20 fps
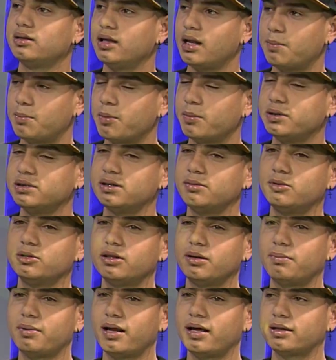la provincia de
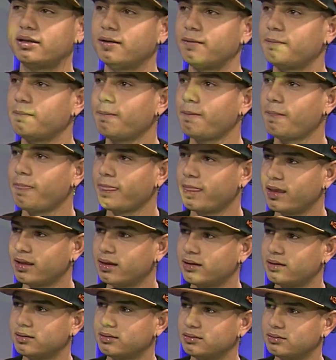Montevideo. Buenas fiestas patronales que
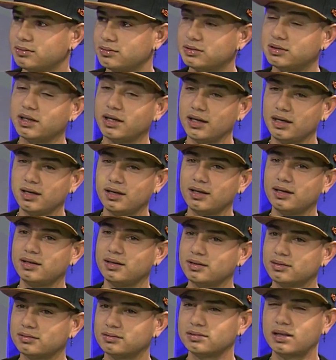estamos ahí. Sí,
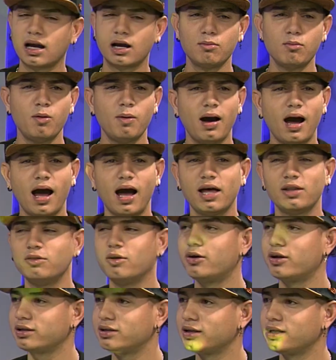están como bajando
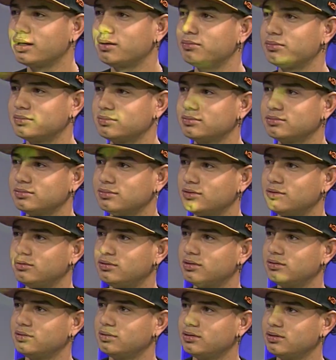ahora. tienen eh,
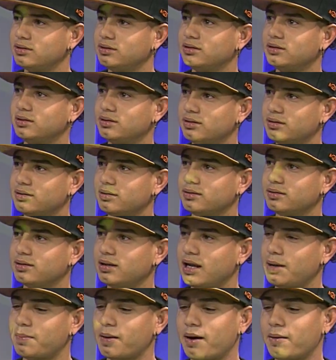Muchos han bajado por eso. pero
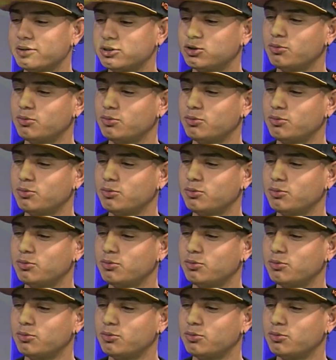pagaban su